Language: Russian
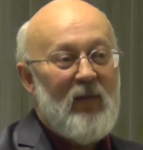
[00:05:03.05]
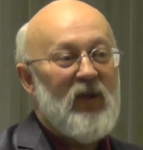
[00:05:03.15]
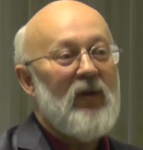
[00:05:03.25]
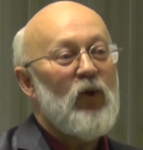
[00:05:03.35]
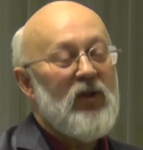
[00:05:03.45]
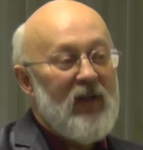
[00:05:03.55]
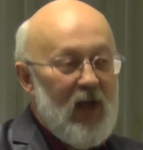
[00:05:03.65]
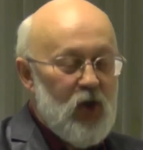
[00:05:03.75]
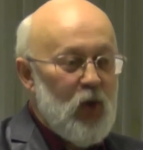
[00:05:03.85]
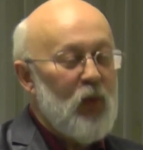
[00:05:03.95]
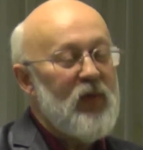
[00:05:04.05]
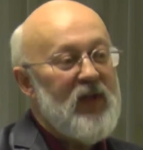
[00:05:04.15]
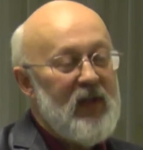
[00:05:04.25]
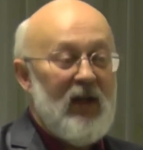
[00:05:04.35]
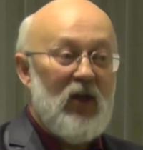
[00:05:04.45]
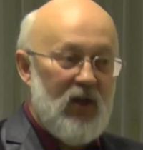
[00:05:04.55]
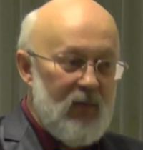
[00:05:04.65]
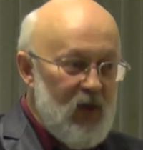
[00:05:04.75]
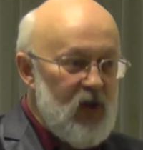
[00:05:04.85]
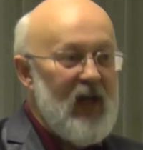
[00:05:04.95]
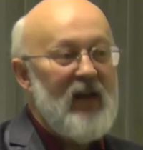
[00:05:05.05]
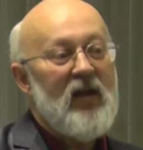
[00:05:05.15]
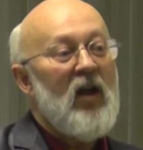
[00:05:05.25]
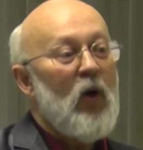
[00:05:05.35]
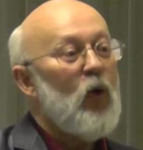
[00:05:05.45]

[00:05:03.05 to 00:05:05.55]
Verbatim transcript: Потому что наши купцы, наши мещане